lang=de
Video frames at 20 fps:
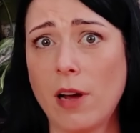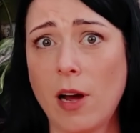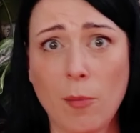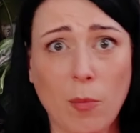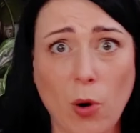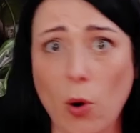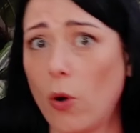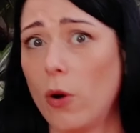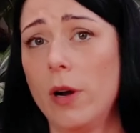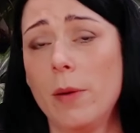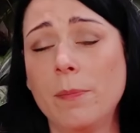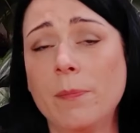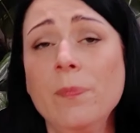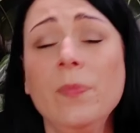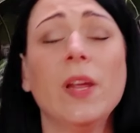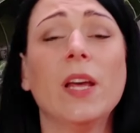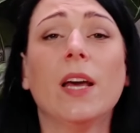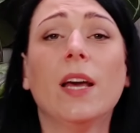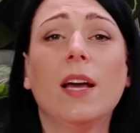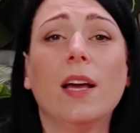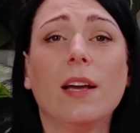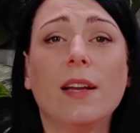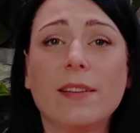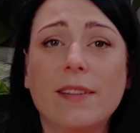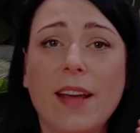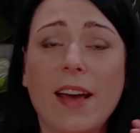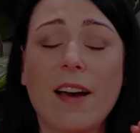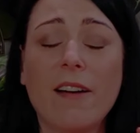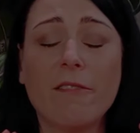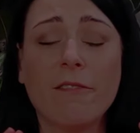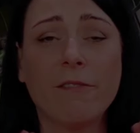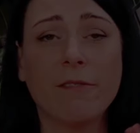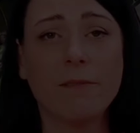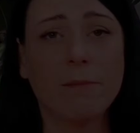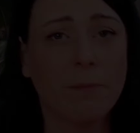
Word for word: am Kolben. Der